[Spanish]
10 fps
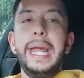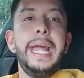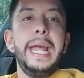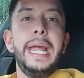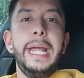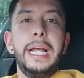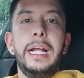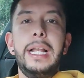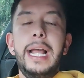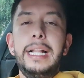eh,
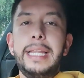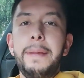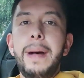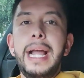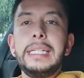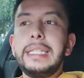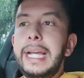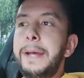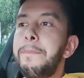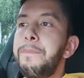el, tema es
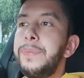que